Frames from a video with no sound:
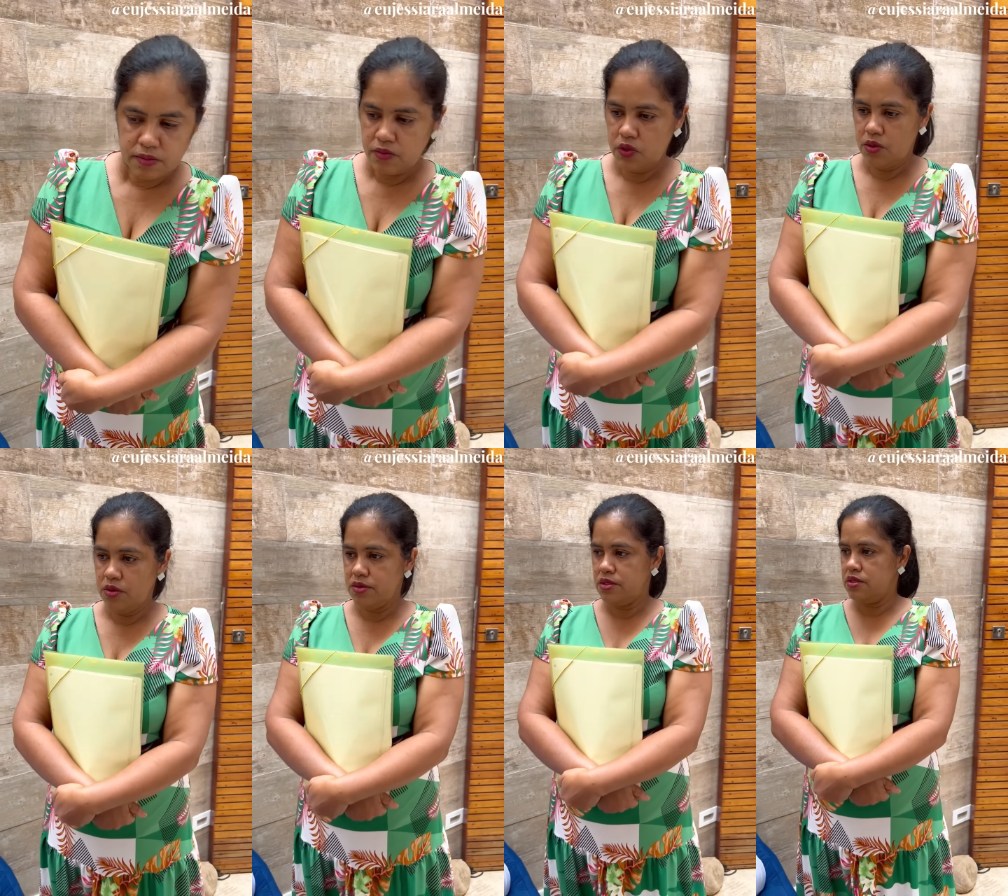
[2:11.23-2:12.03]

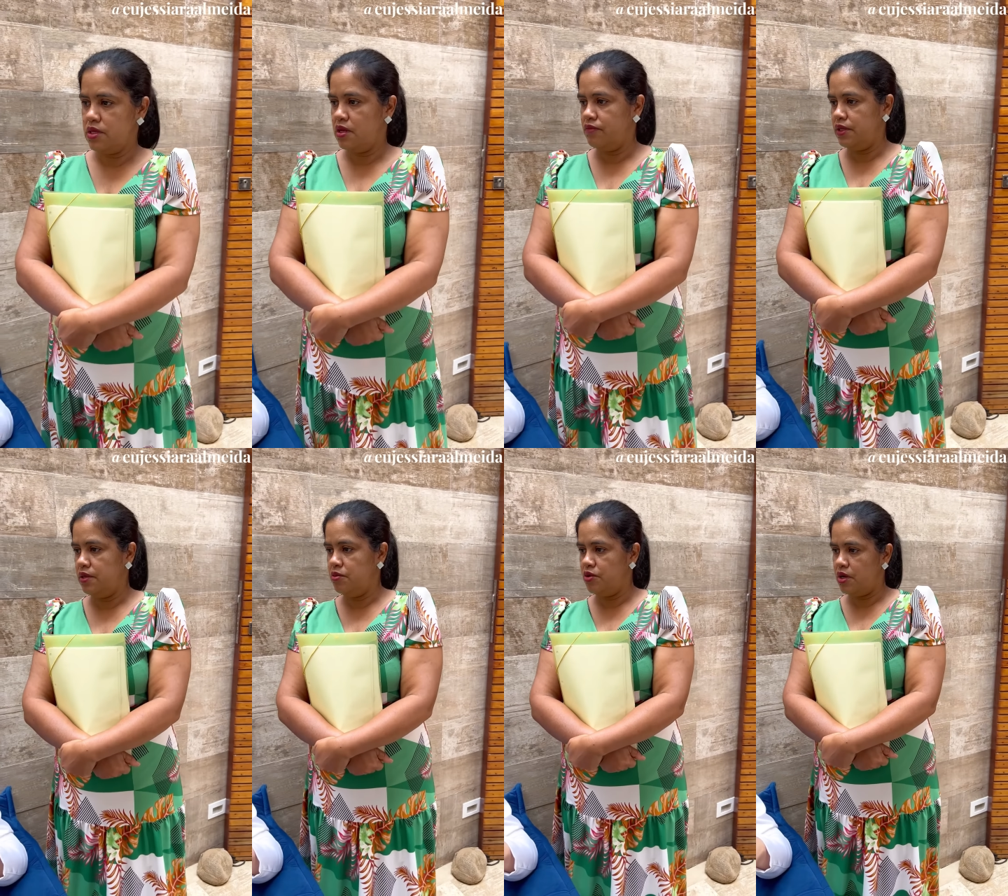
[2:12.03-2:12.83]
Nossa, será que vai
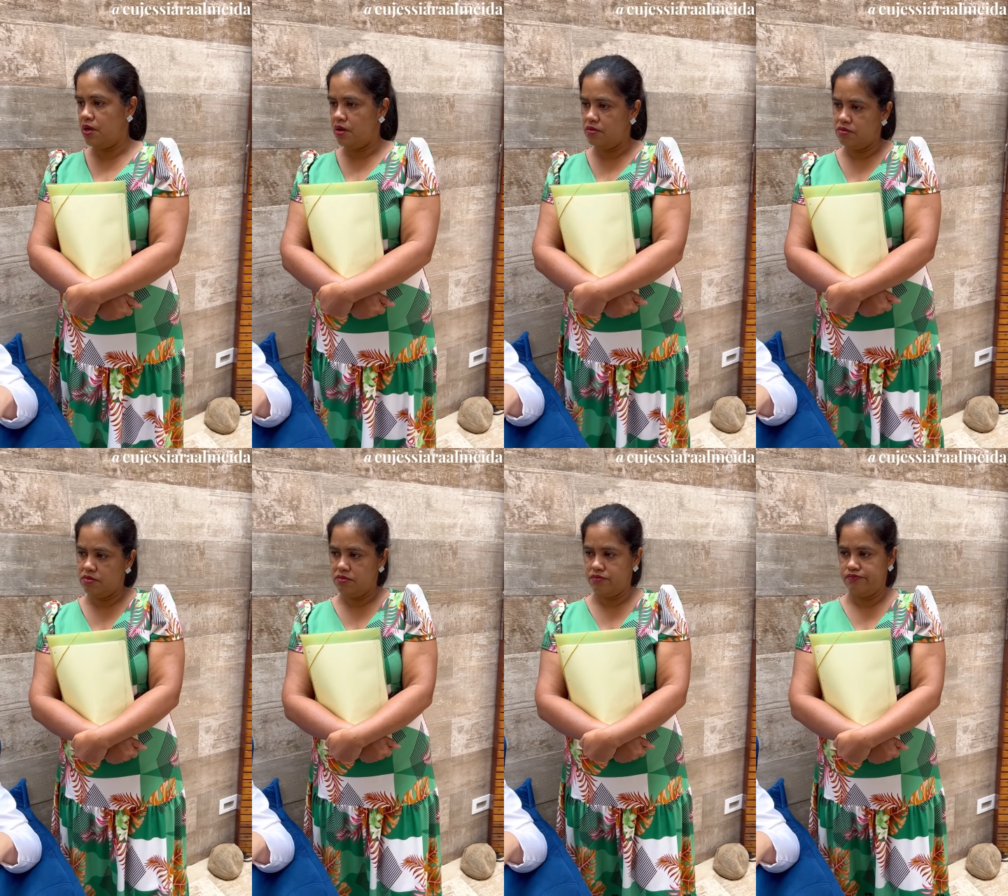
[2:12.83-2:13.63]
demorar?
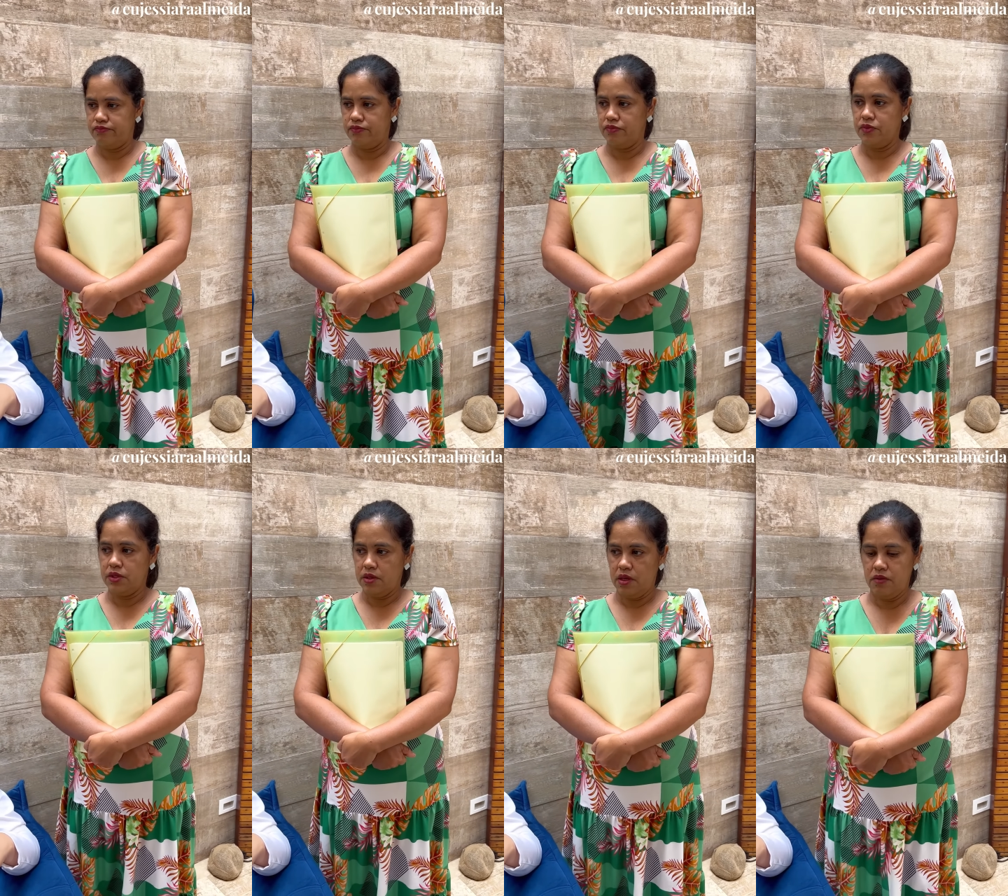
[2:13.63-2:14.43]

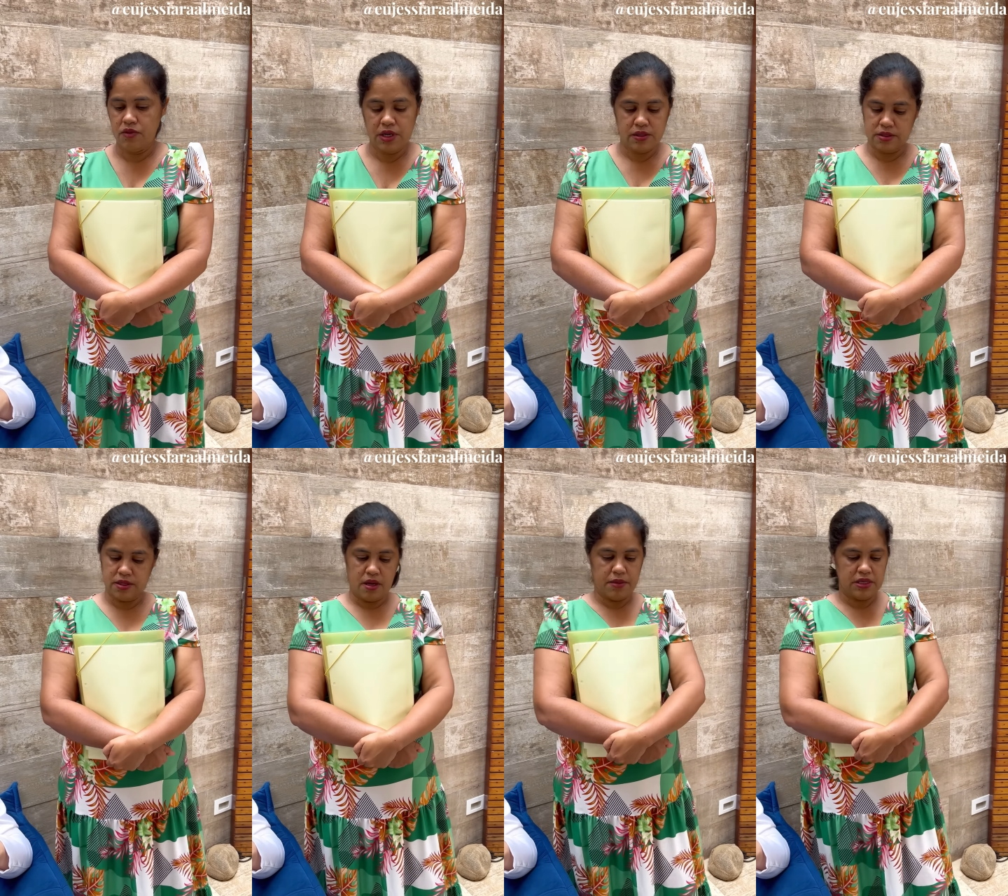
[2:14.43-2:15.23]
É, eu vou
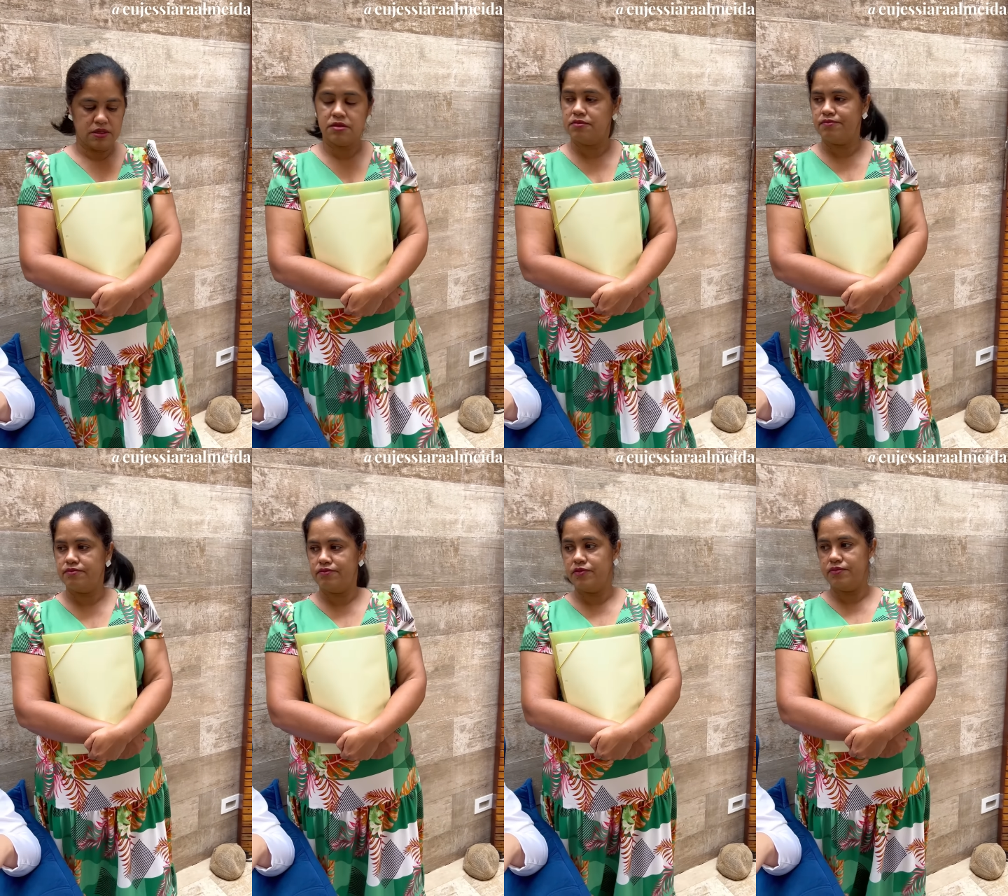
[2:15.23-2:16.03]
cansar, mas
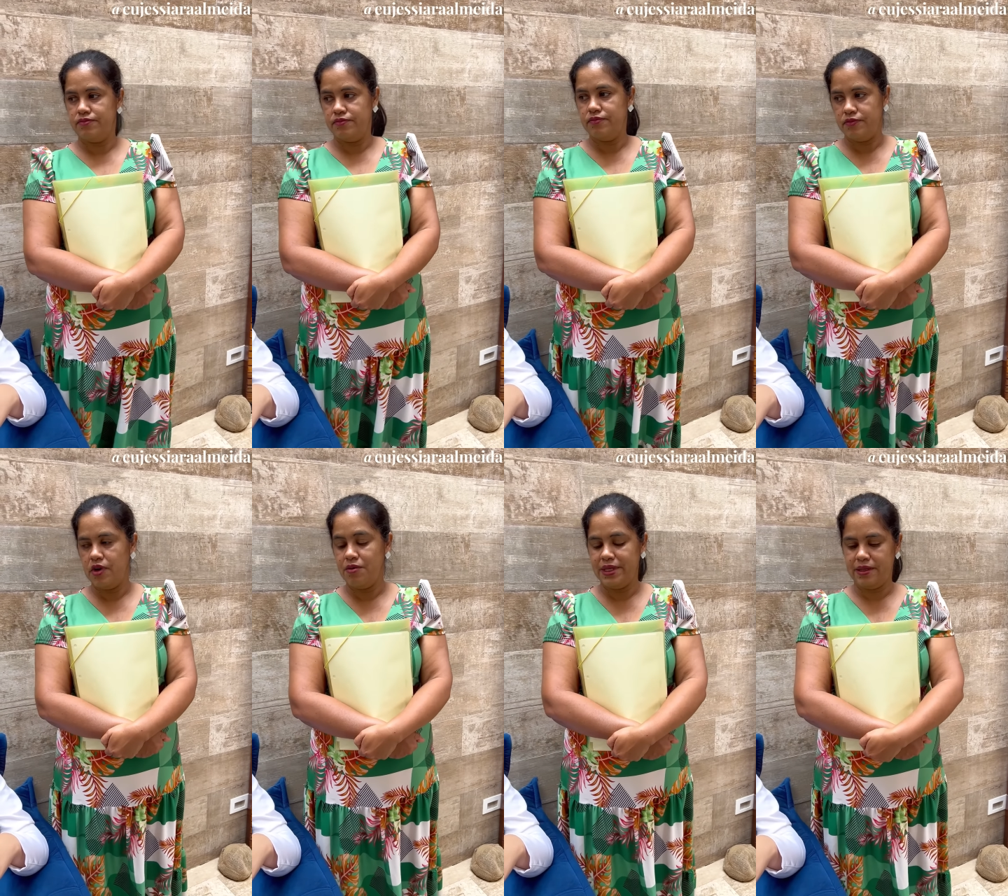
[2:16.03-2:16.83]
vou
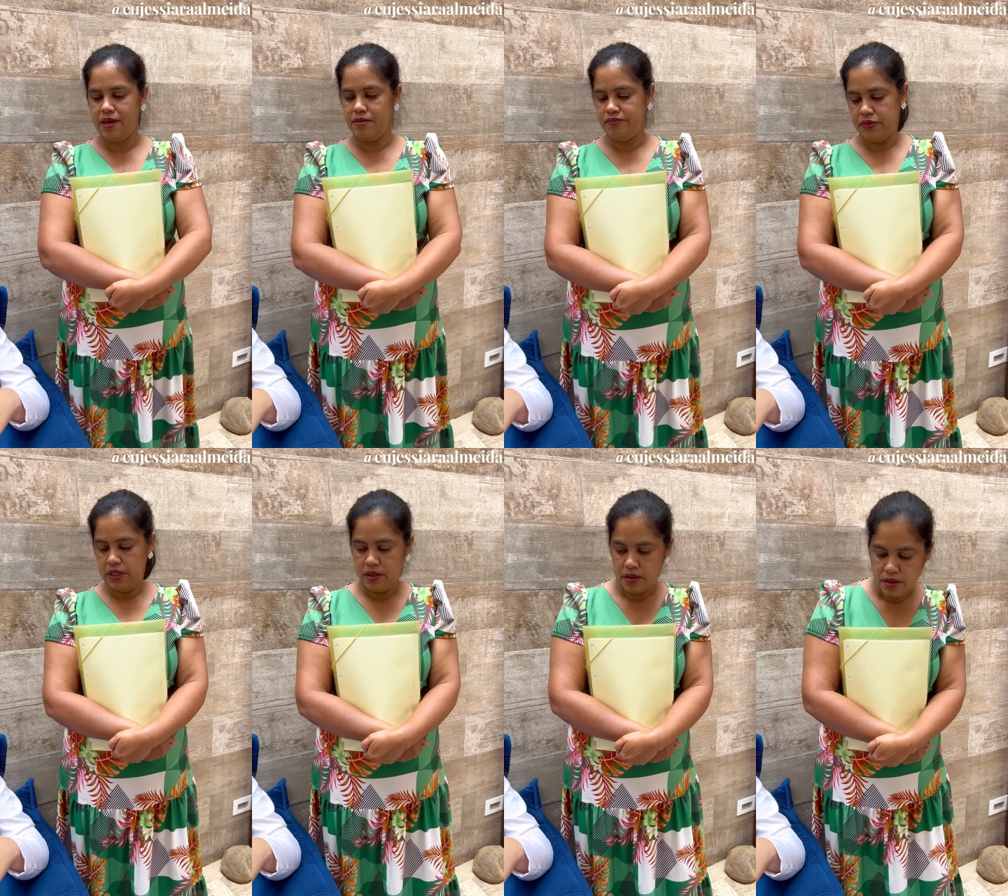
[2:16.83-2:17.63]
aguentar
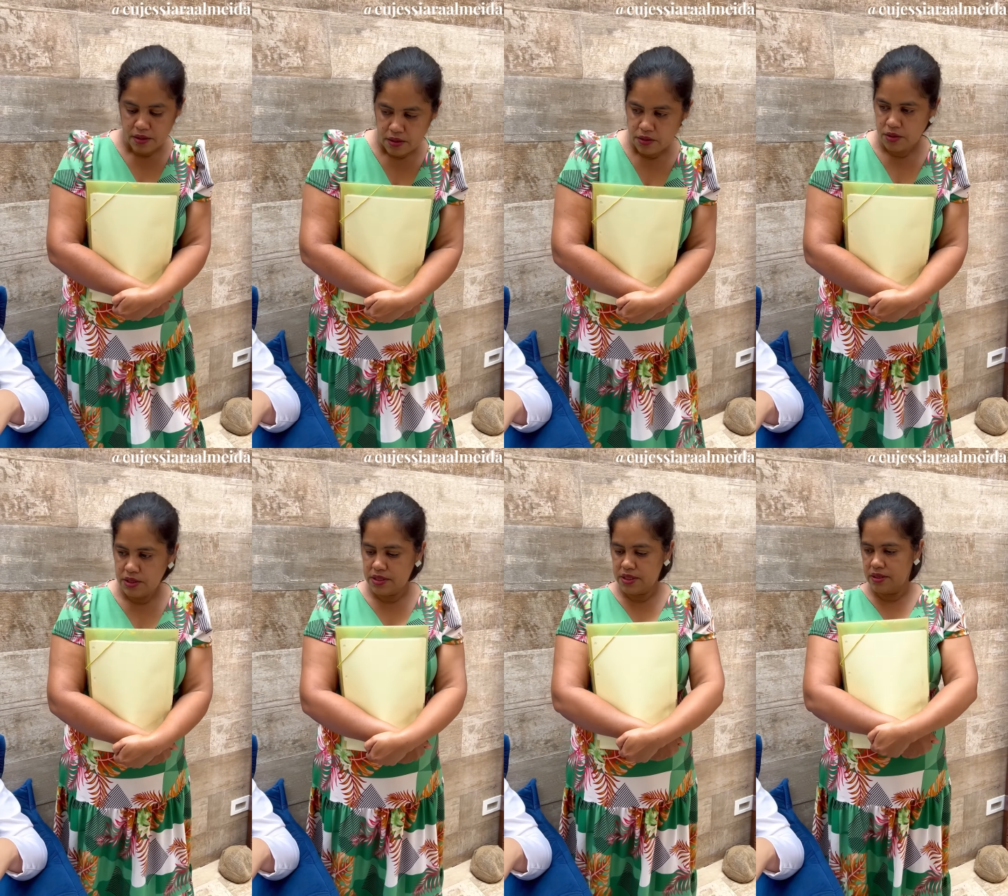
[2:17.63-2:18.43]

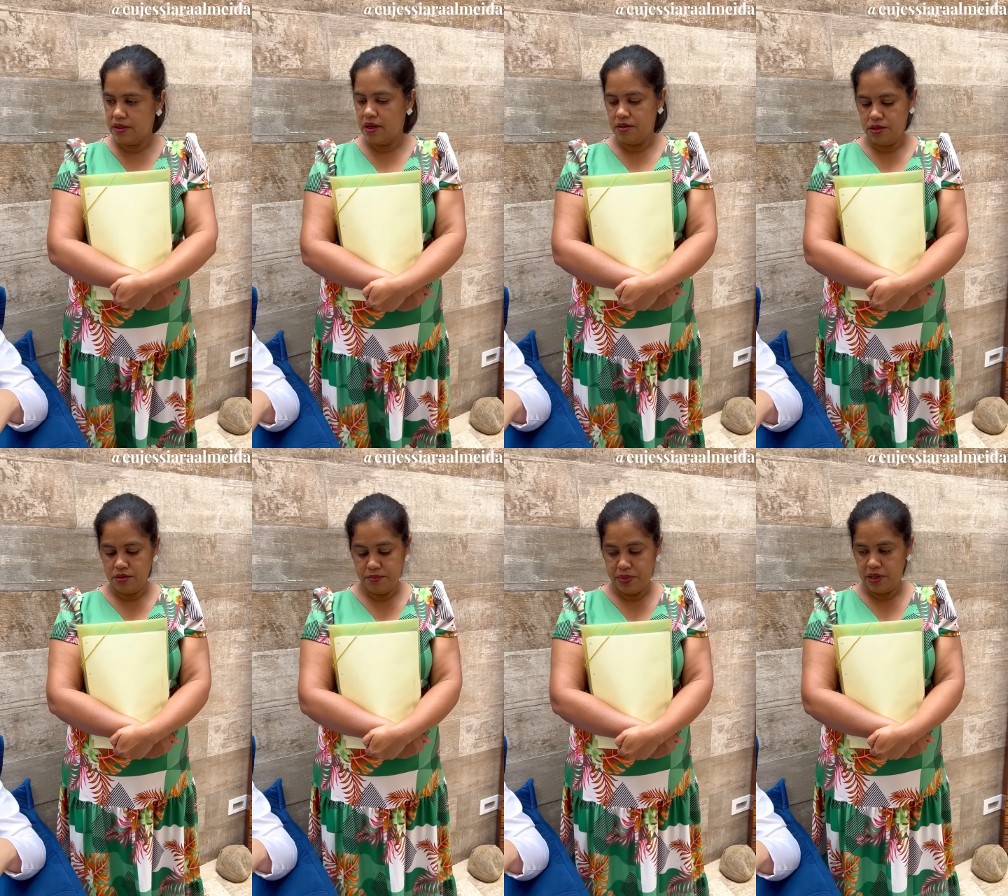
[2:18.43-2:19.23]
todas sentadas e eu
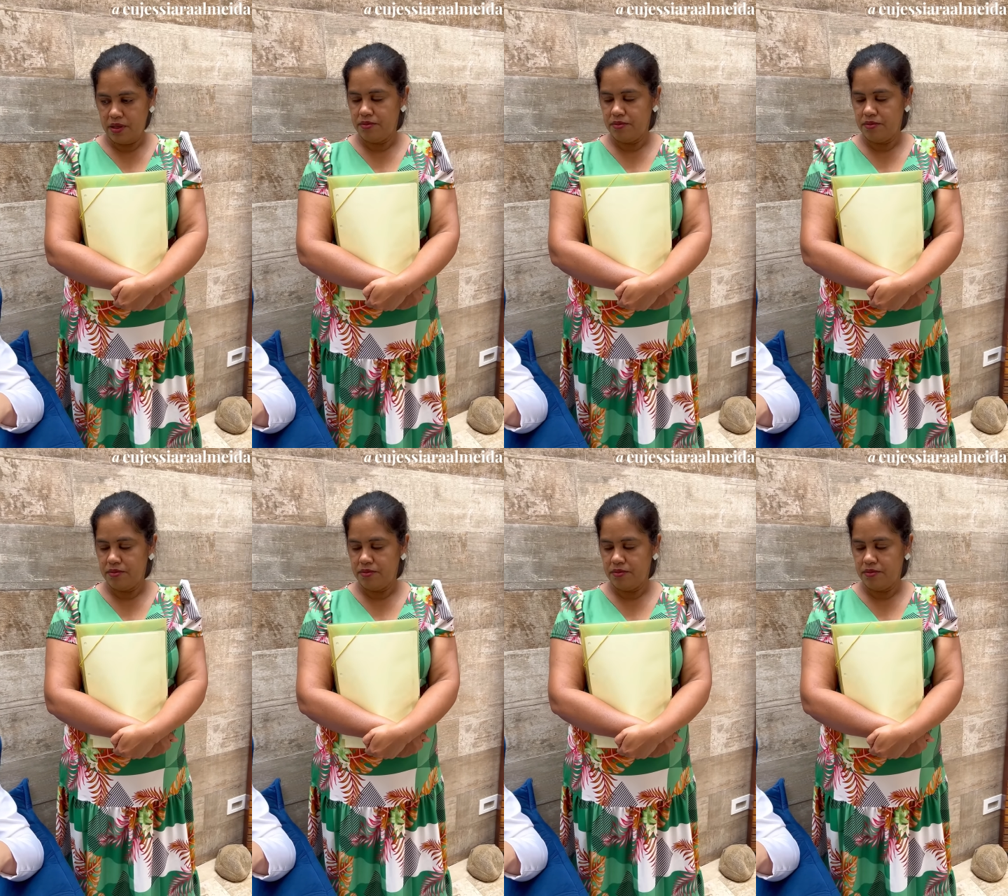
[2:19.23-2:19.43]
em pé.